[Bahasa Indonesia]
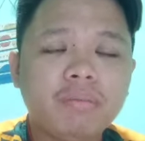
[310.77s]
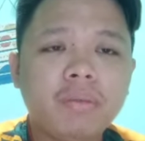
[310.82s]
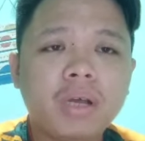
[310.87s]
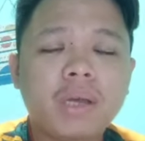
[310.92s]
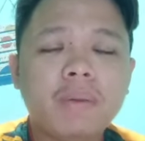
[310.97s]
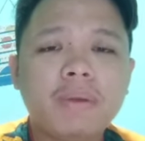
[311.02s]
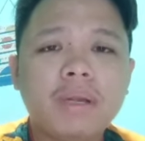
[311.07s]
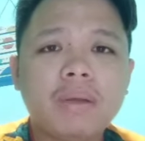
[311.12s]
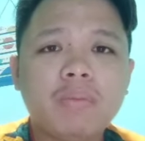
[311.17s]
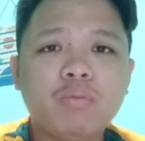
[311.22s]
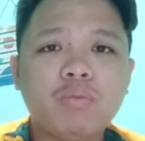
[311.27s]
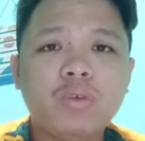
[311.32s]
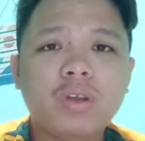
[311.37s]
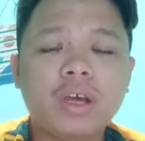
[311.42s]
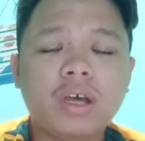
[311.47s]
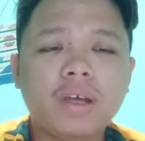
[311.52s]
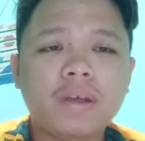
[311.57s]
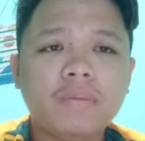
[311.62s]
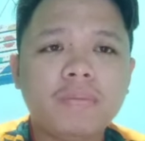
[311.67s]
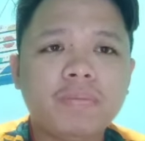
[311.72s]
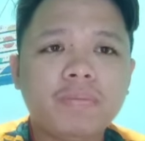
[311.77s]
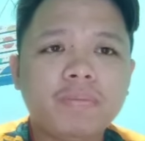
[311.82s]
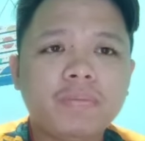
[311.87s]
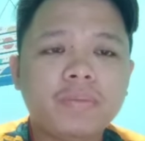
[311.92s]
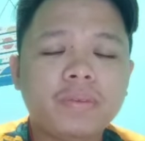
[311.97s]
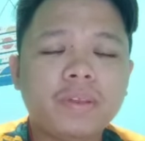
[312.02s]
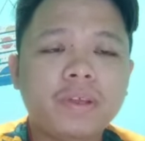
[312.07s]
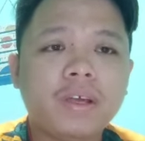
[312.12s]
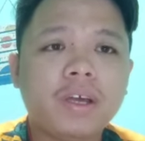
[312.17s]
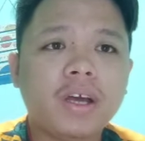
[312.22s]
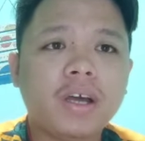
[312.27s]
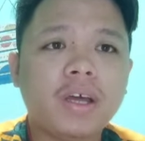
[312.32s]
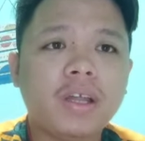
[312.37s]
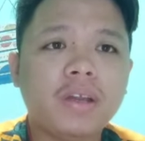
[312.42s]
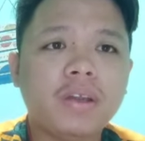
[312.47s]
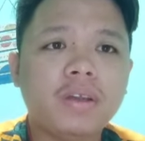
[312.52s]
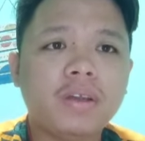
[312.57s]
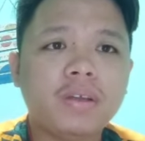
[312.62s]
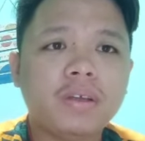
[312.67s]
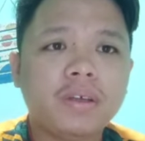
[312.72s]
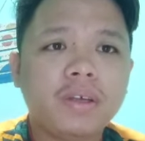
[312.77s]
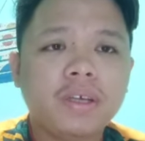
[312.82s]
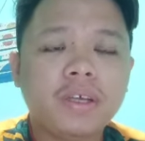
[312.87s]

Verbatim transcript: Bagaimana pula dengan